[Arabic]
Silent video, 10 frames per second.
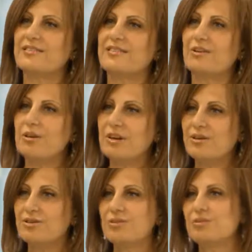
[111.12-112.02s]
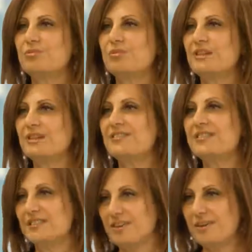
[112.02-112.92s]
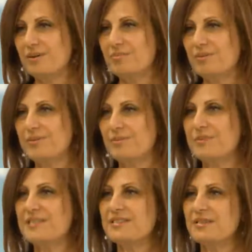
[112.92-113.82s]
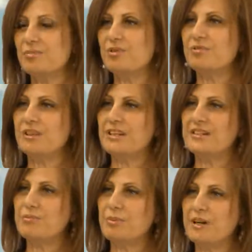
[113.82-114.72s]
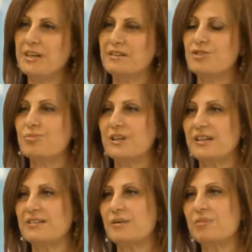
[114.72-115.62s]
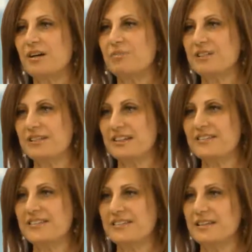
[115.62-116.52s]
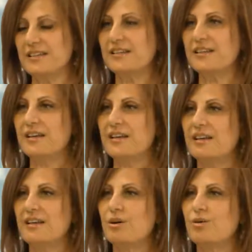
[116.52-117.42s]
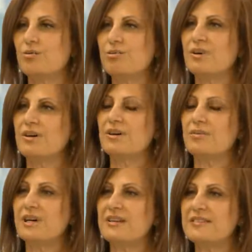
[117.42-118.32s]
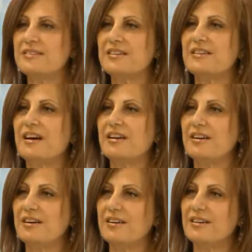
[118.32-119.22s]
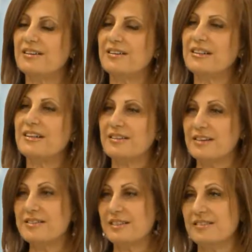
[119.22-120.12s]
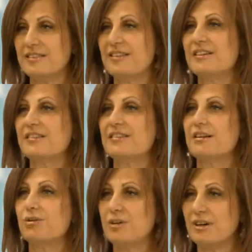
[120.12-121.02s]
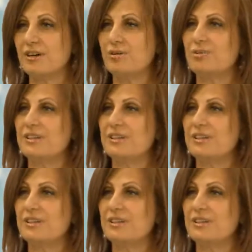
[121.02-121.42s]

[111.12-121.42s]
التوحد هو اضطراب بيصيب الأولاد ببين إجمالا قبل عمر ثلاث سنين وبأثر على ثلاث أصعدة اللي هن اللغة